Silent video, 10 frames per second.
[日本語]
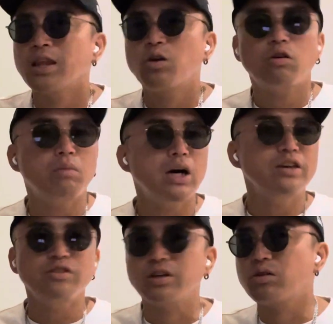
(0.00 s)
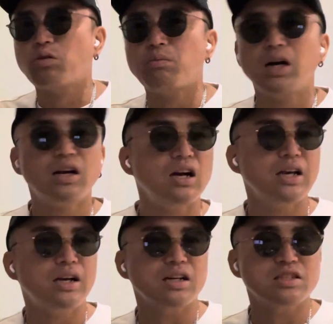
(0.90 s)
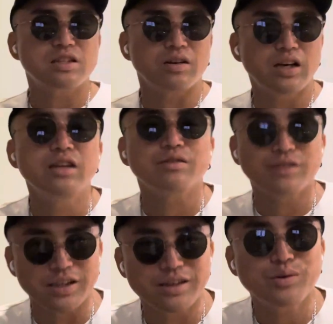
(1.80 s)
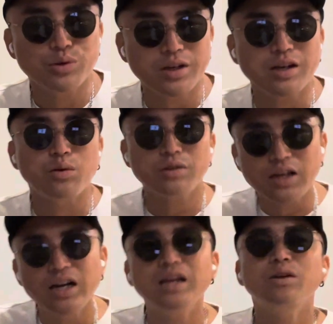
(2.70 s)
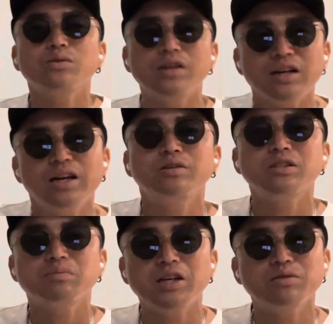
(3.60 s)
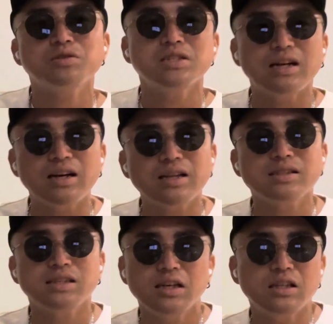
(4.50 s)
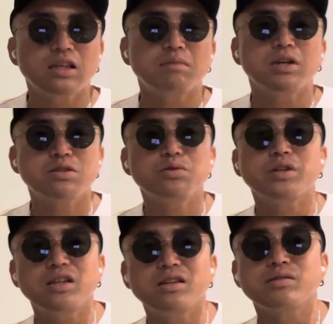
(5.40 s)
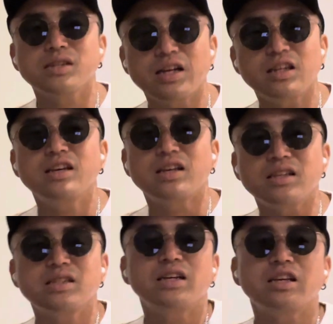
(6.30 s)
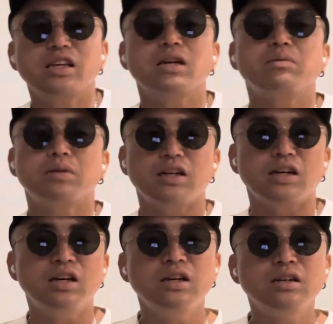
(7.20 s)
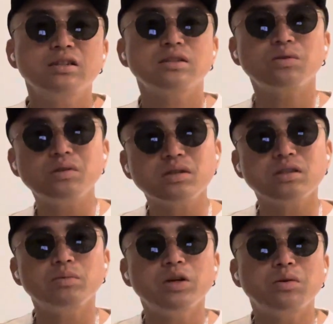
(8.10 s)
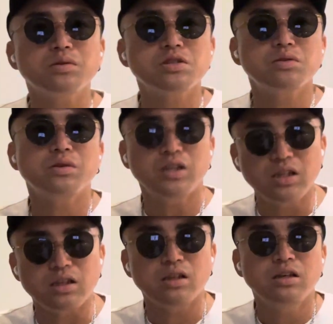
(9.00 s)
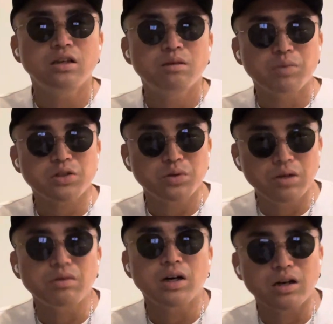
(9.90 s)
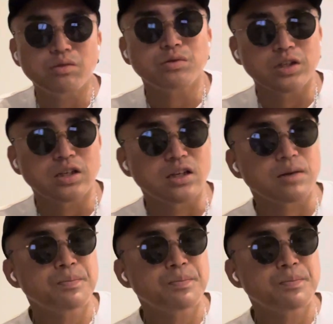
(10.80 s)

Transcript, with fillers: 細ゆい細かい感じではないので本当なんかお互いがお互いをリスペクトしながら付き合っていきましょうねっていう最低限さえできればすごく住み心地のいい場所ではあるので